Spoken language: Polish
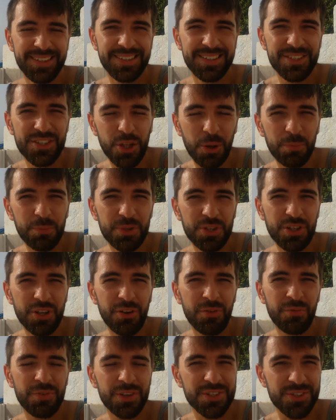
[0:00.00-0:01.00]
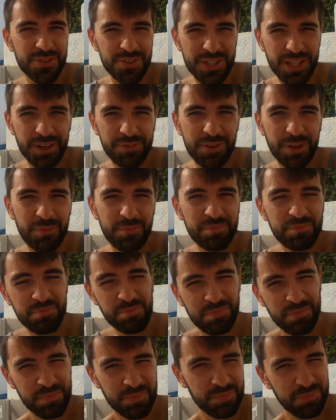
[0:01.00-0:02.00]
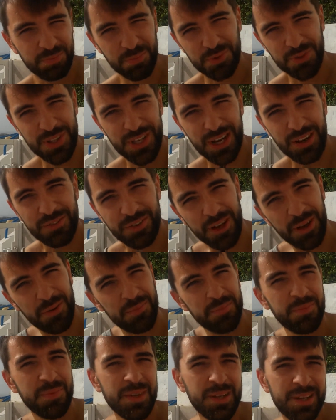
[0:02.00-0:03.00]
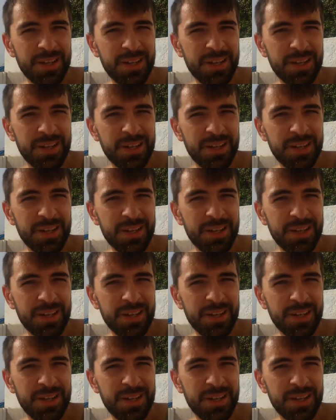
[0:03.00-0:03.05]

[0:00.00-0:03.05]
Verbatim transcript: I z tą myślą Was zostawiam. Pozdrawiam.